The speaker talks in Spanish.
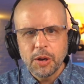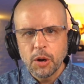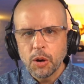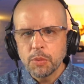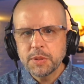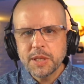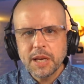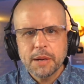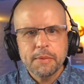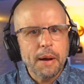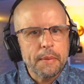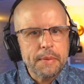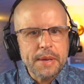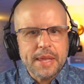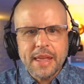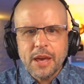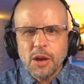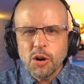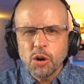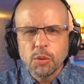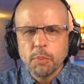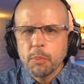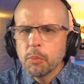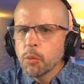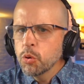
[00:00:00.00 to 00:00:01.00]
Observa
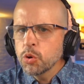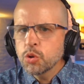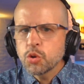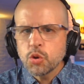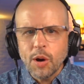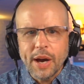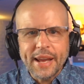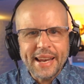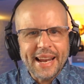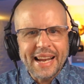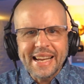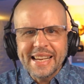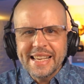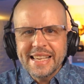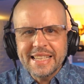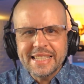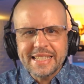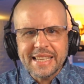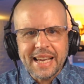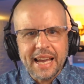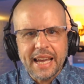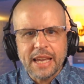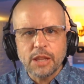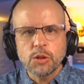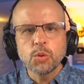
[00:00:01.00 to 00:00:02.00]
videos mucho,
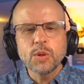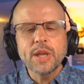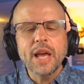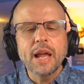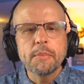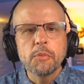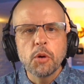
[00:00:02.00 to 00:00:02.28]
analiza, estudia el